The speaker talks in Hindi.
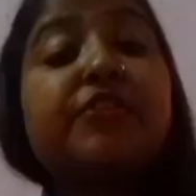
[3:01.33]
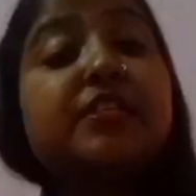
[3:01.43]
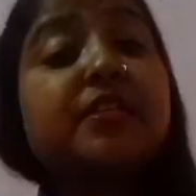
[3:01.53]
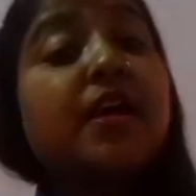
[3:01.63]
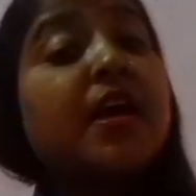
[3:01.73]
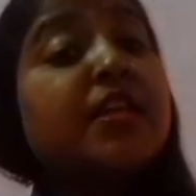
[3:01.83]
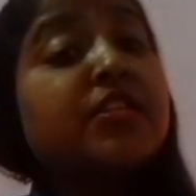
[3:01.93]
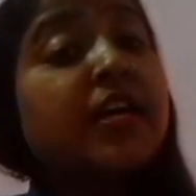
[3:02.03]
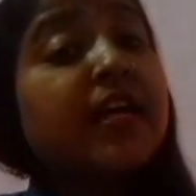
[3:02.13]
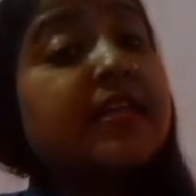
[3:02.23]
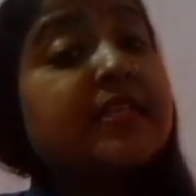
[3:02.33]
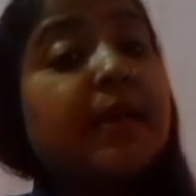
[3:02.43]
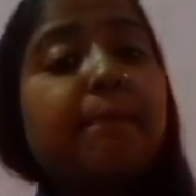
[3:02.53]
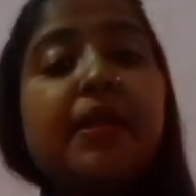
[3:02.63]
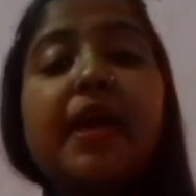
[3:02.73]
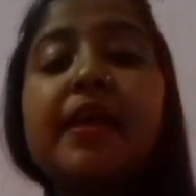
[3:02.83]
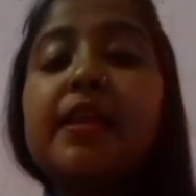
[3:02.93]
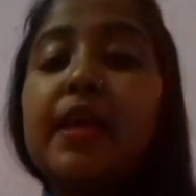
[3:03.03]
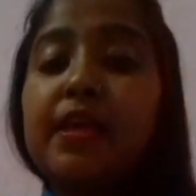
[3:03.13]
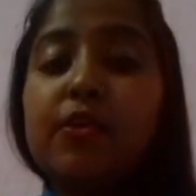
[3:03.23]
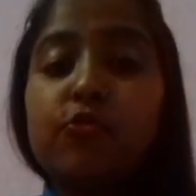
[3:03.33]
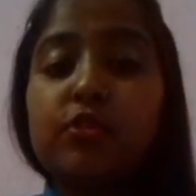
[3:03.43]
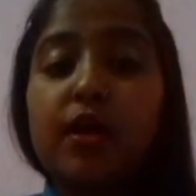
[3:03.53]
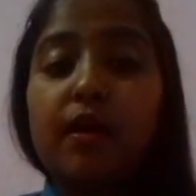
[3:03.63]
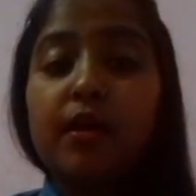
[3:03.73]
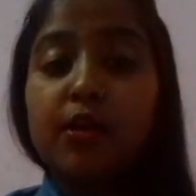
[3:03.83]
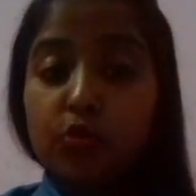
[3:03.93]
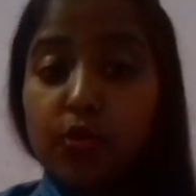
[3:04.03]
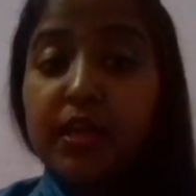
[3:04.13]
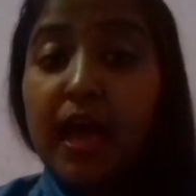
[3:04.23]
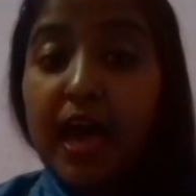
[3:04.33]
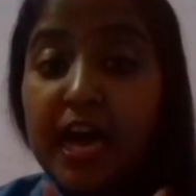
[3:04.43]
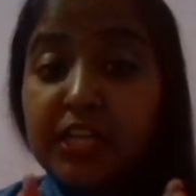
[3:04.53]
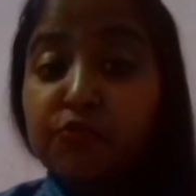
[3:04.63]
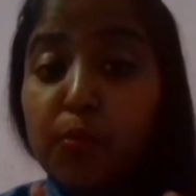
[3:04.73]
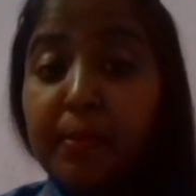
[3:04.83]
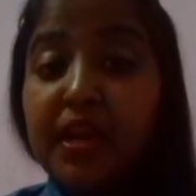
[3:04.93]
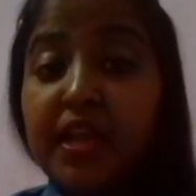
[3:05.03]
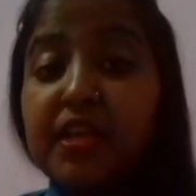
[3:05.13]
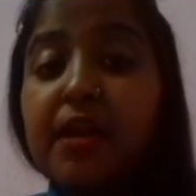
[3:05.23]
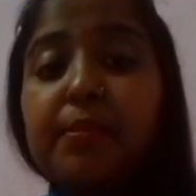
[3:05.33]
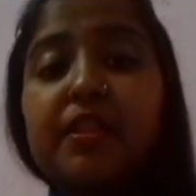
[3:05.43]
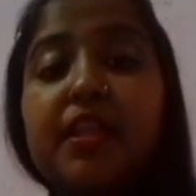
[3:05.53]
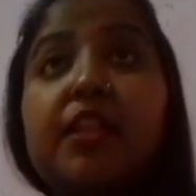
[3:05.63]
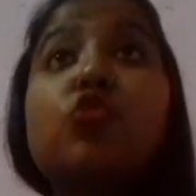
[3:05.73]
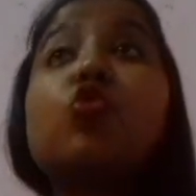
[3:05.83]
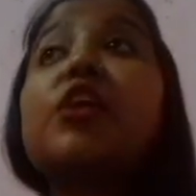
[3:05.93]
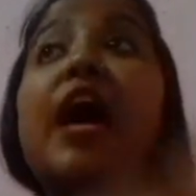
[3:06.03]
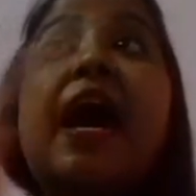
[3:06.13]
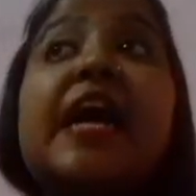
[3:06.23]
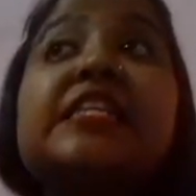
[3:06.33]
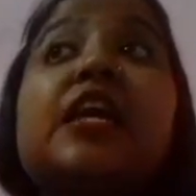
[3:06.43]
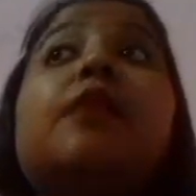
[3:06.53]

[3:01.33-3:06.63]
फर्ट्स छठा स्टेप लिया ही नहीं होता तो क्या आज वो बिलेनियर बनते तो क्या आज